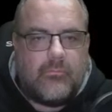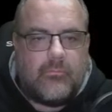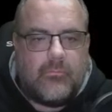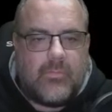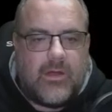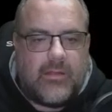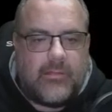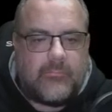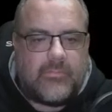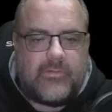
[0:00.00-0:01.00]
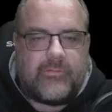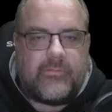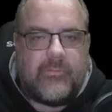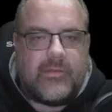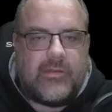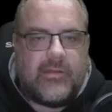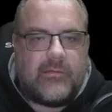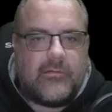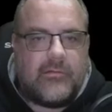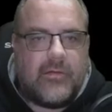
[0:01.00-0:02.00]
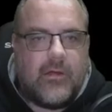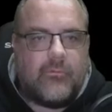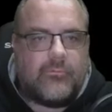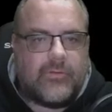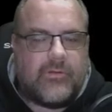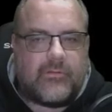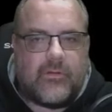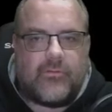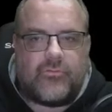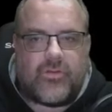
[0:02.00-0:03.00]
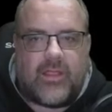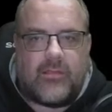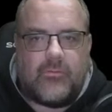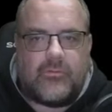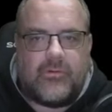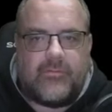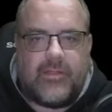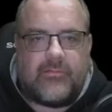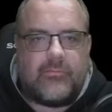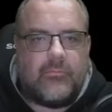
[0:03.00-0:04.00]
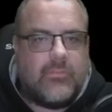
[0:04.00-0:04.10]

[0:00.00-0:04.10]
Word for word: war eben dieses Mitglied auf dieser Strecke unterwegs.